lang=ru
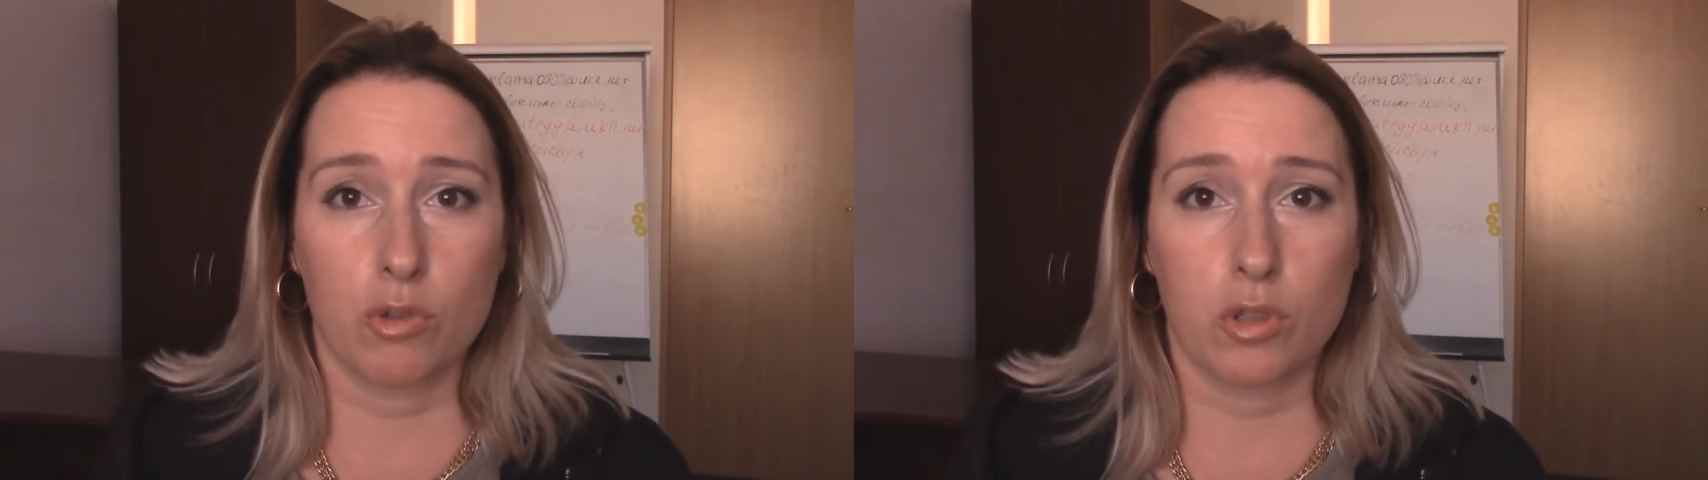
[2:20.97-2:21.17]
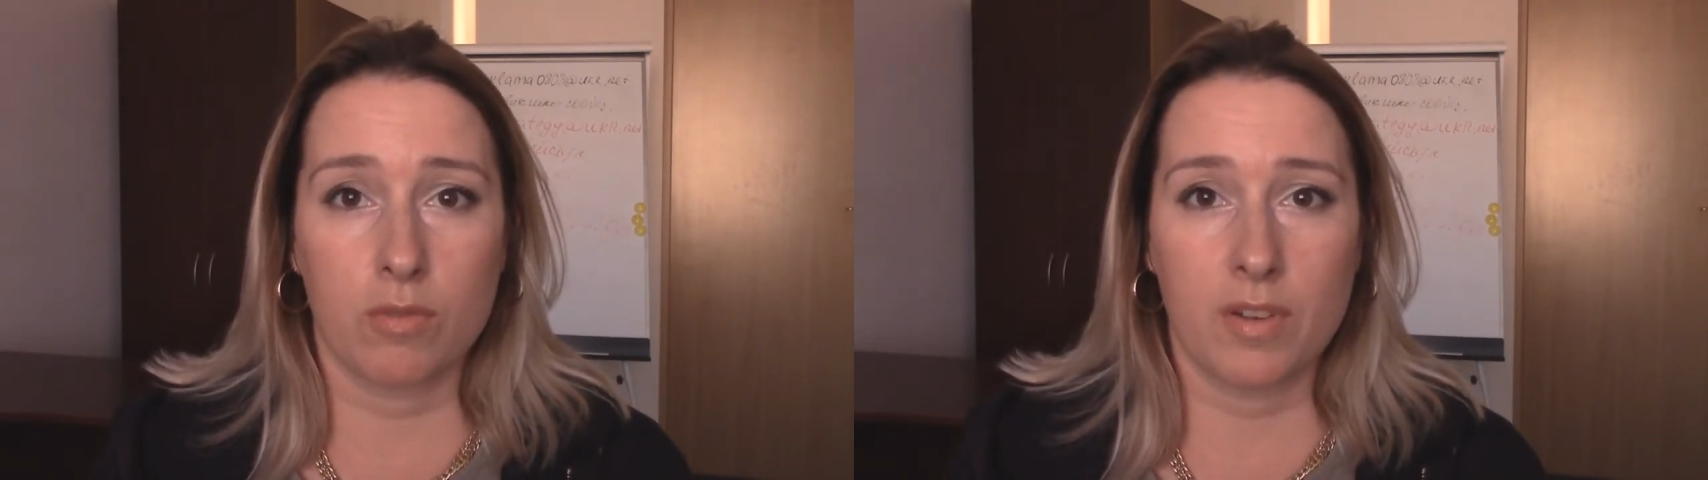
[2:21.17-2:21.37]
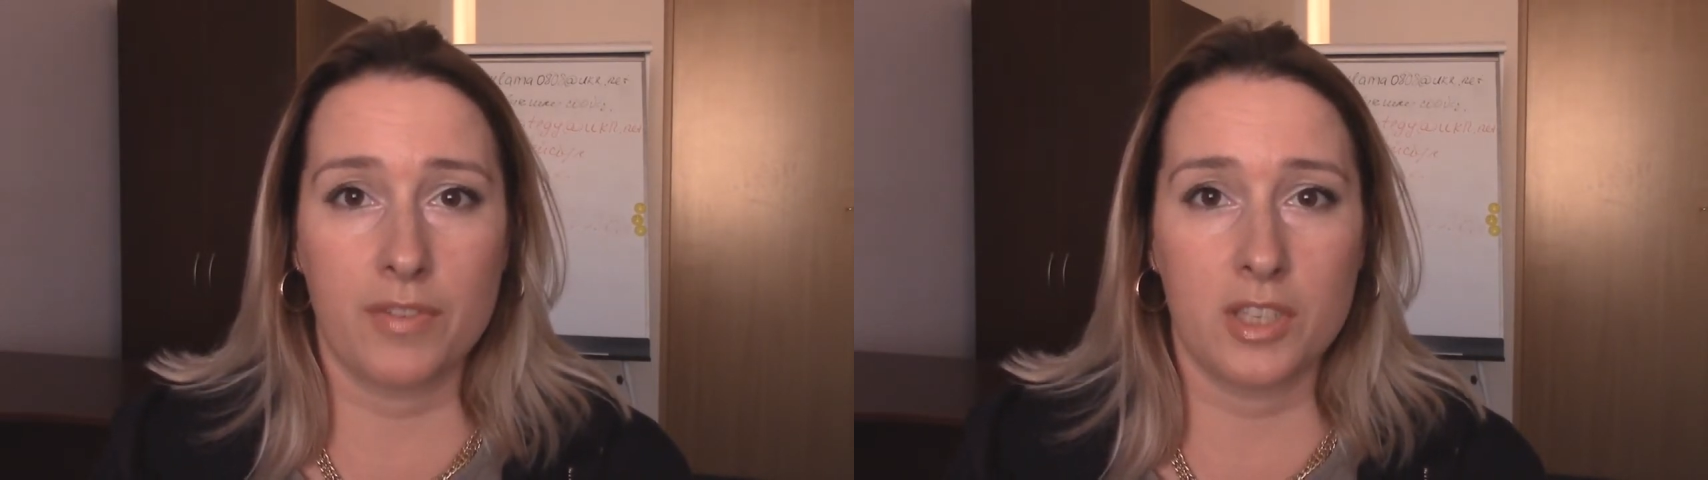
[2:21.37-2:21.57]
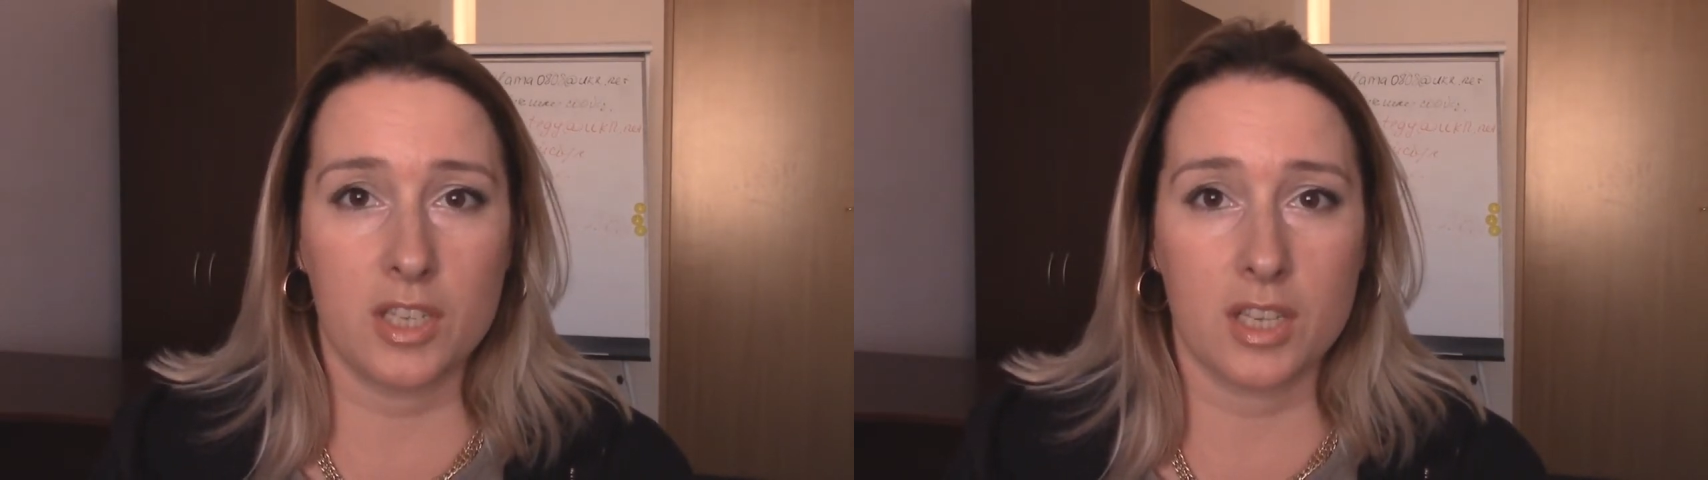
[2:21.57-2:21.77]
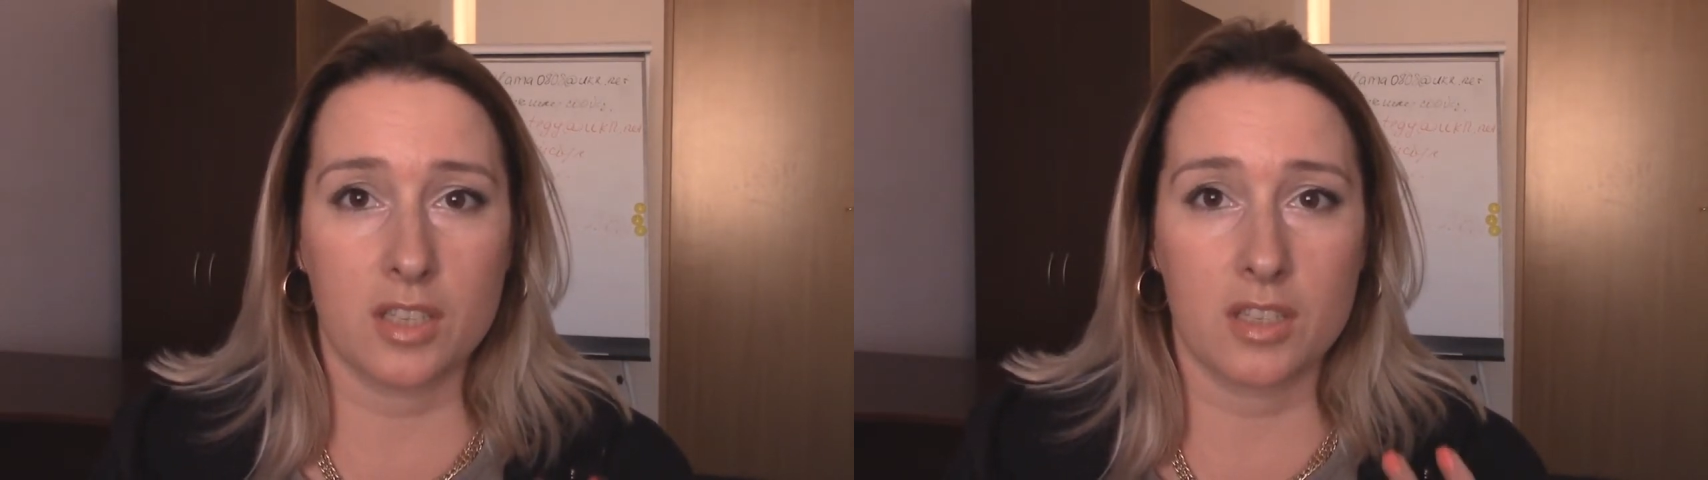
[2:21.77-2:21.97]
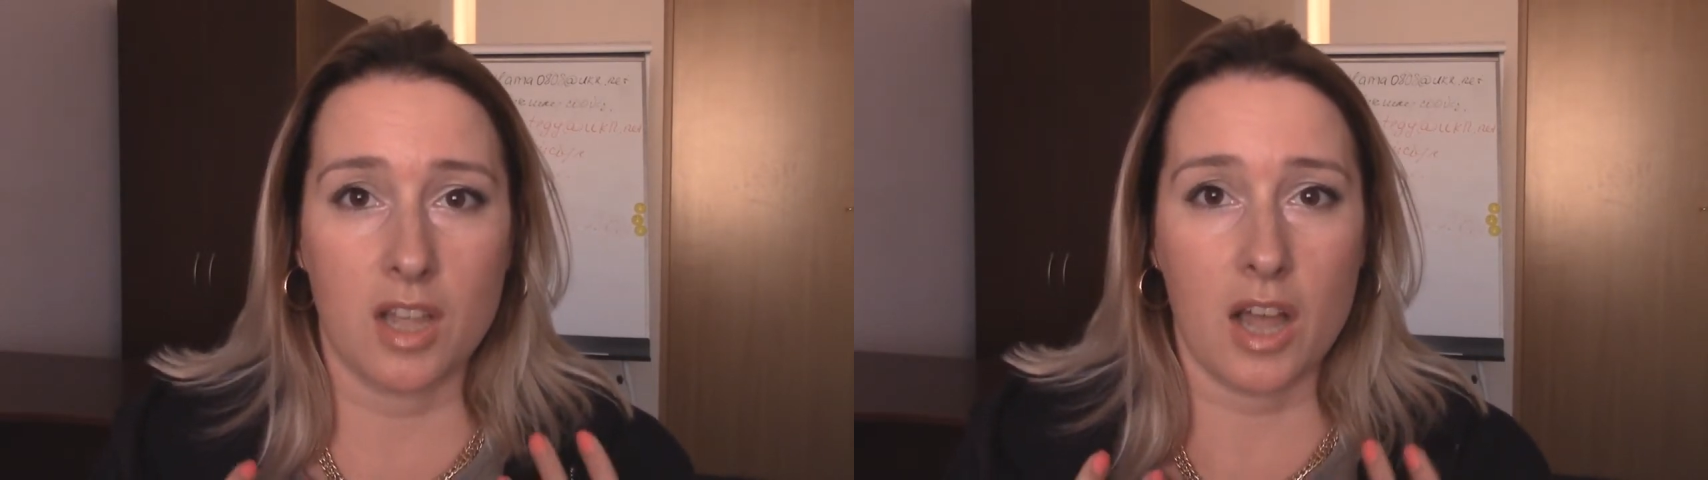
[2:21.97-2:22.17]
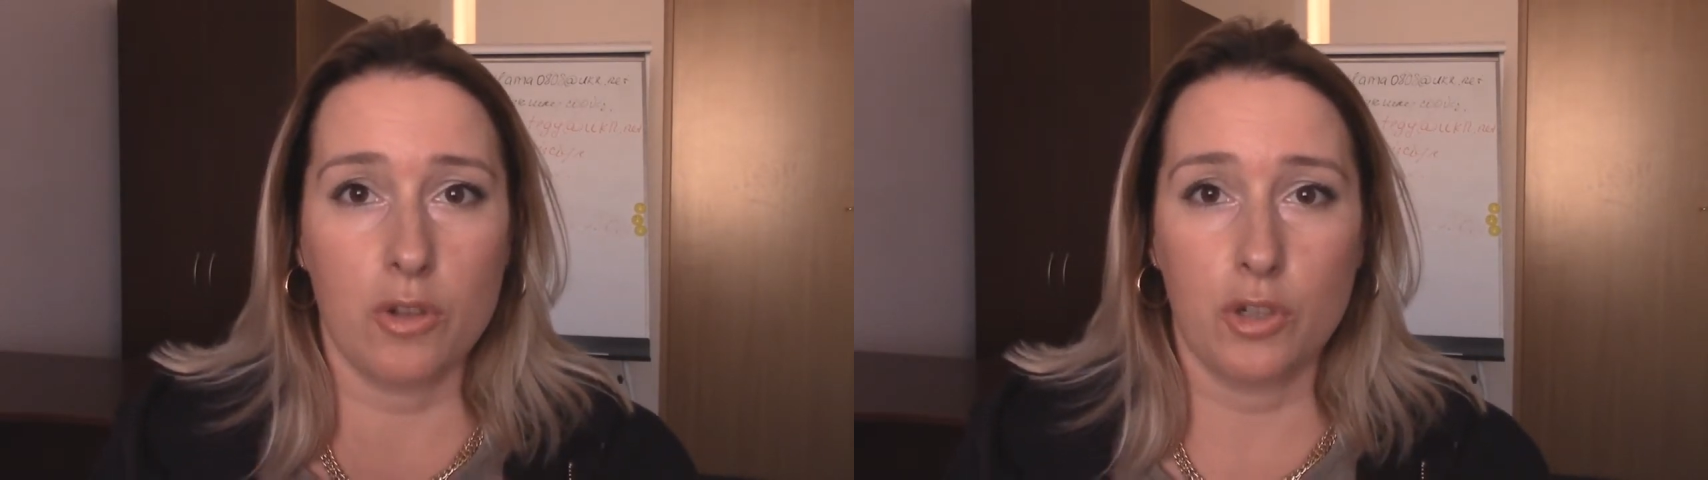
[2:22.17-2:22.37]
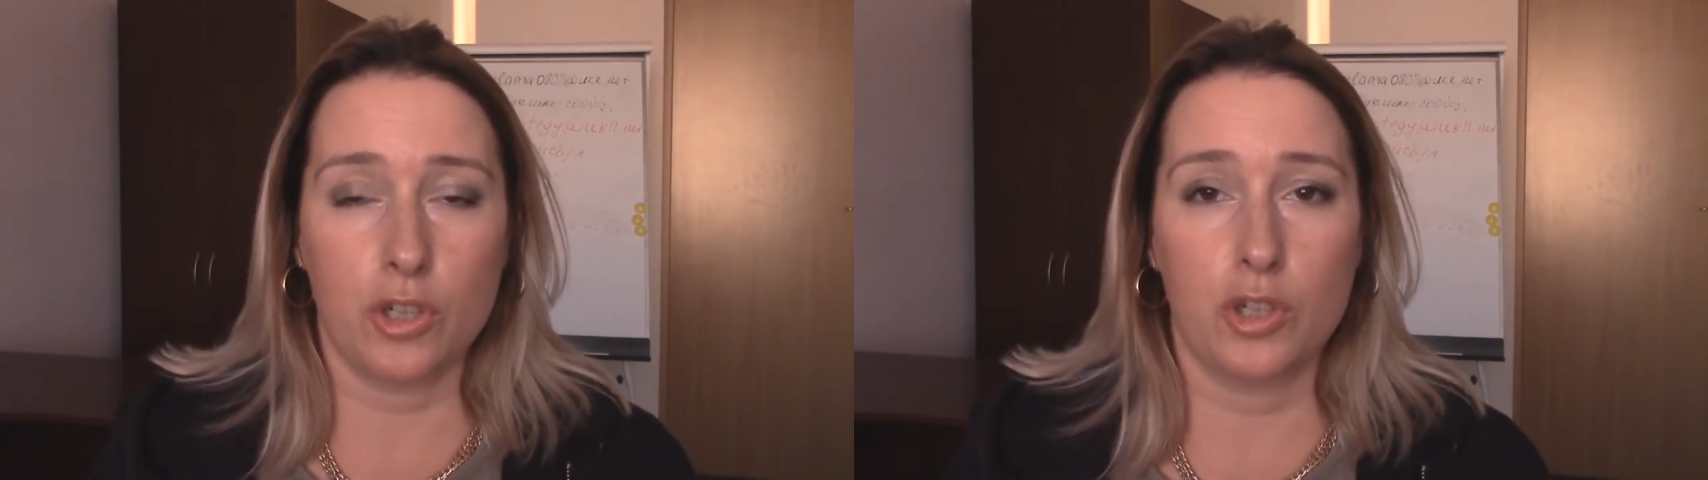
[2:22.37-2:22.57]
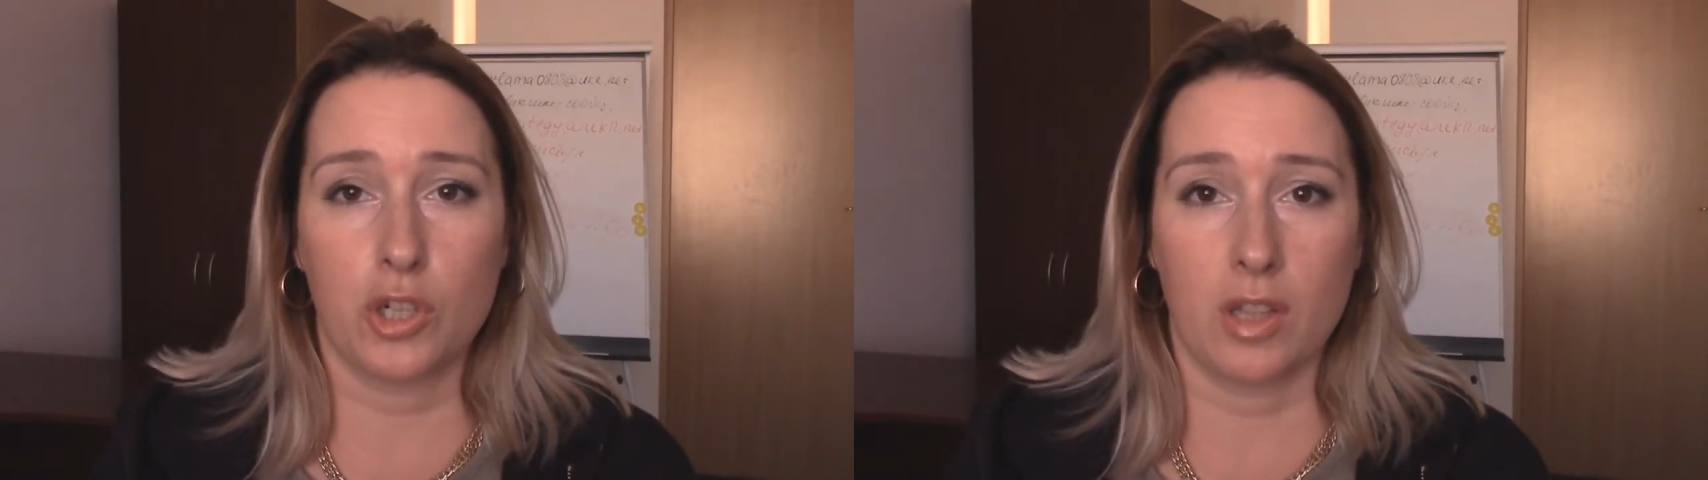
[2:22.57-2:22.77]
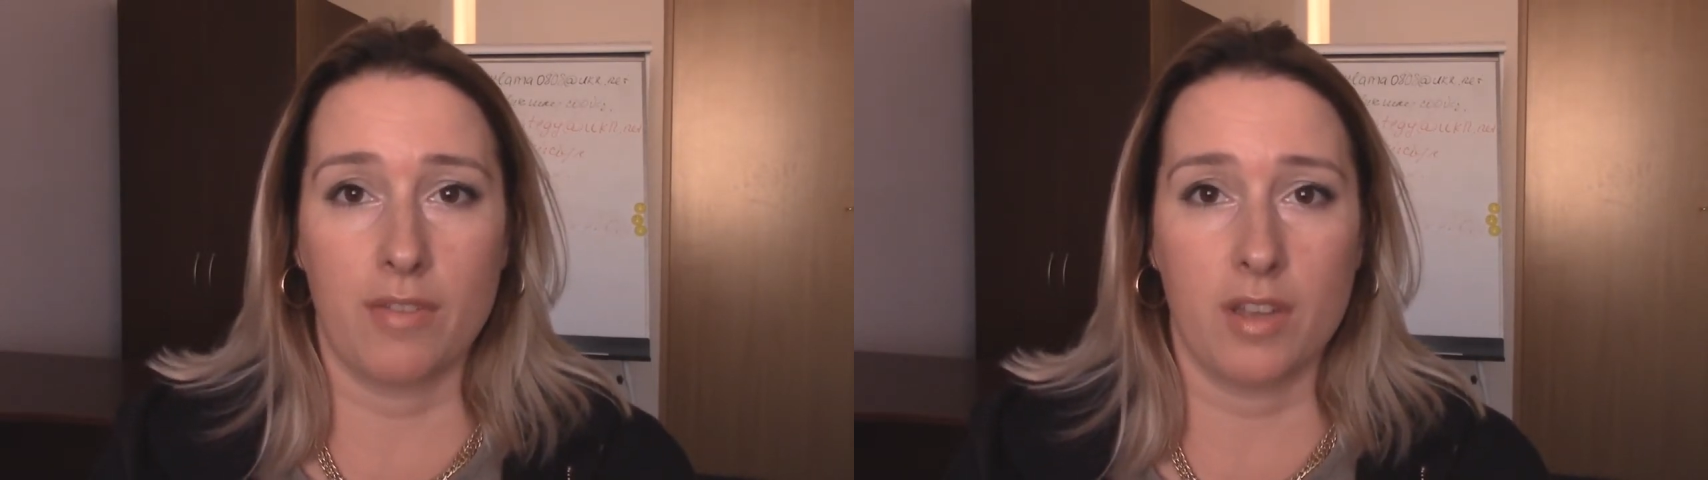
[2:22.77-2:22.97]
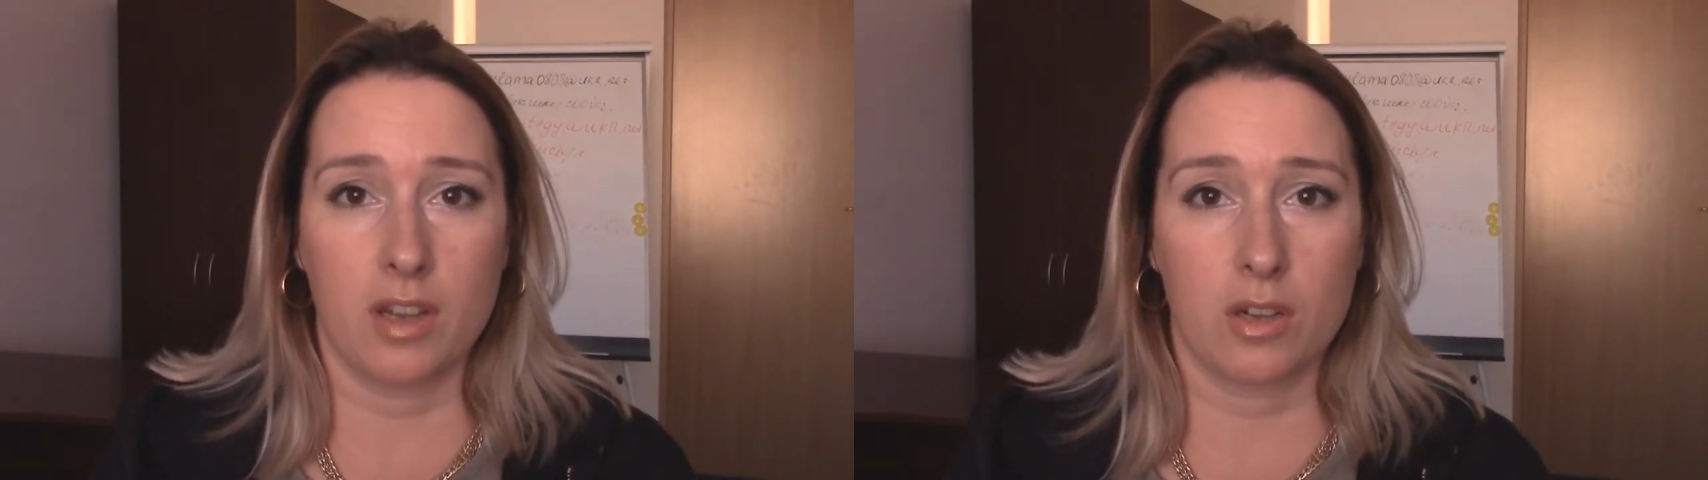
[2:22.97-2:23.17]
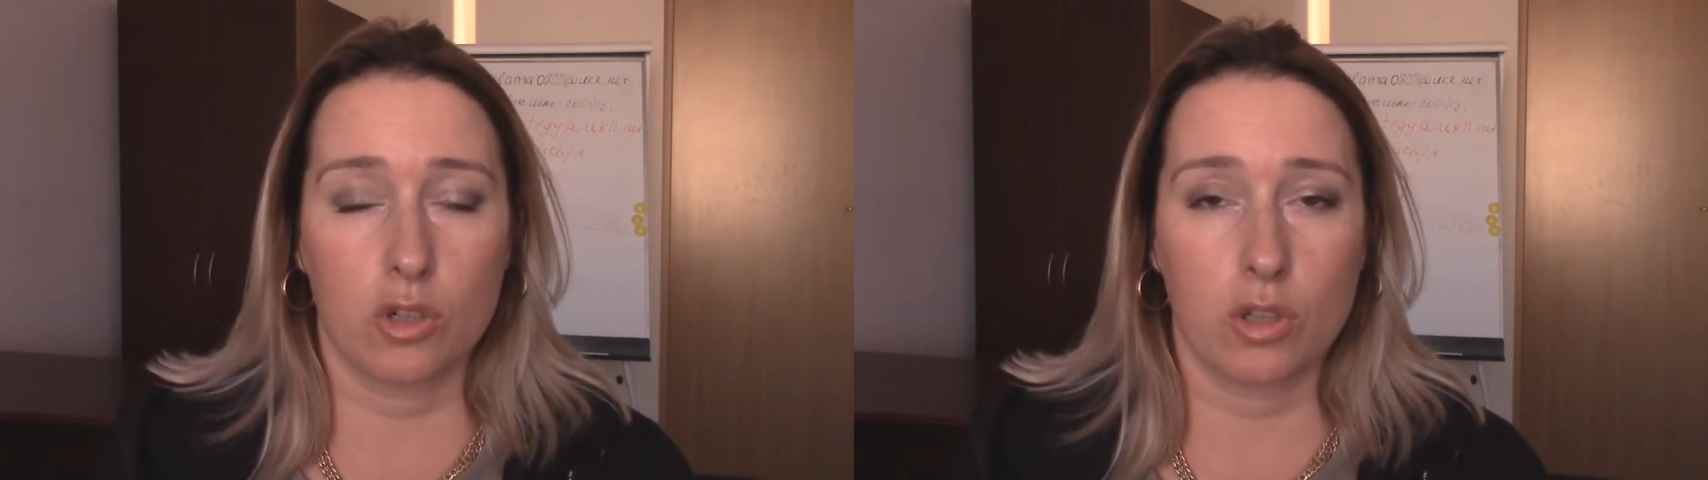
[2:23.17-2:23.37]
что вы все знающий человек,